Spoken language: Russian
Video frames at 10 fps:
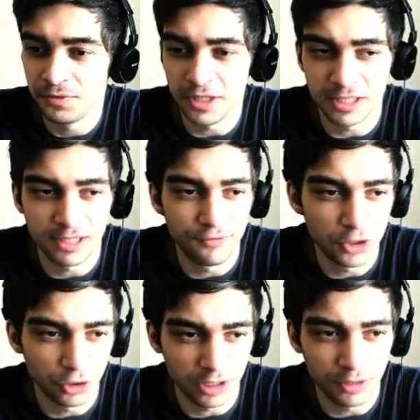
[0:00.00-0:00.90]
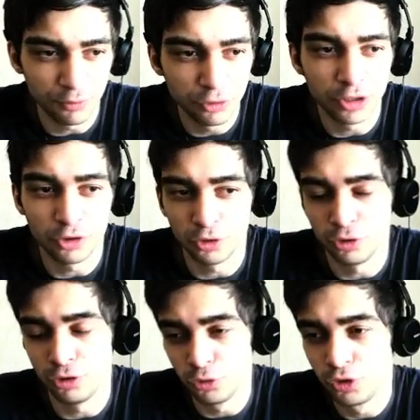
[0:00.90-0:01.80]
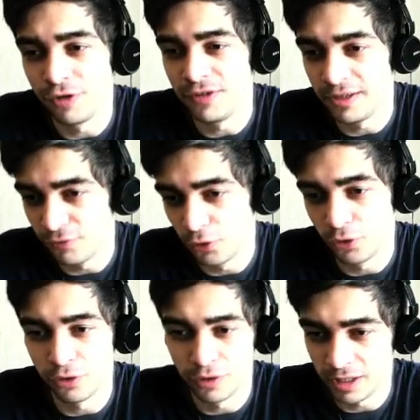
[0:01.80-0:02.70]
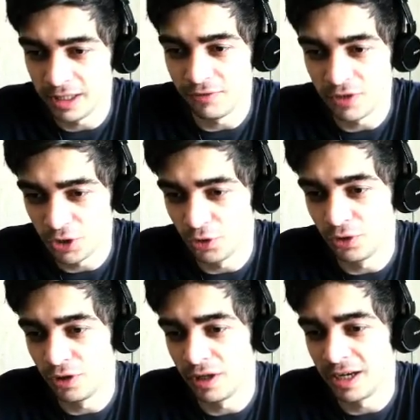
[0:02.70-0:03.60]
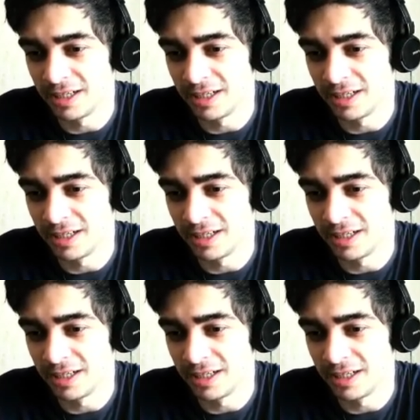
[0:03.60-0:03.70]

Если все-таки будет, то лучше всего это все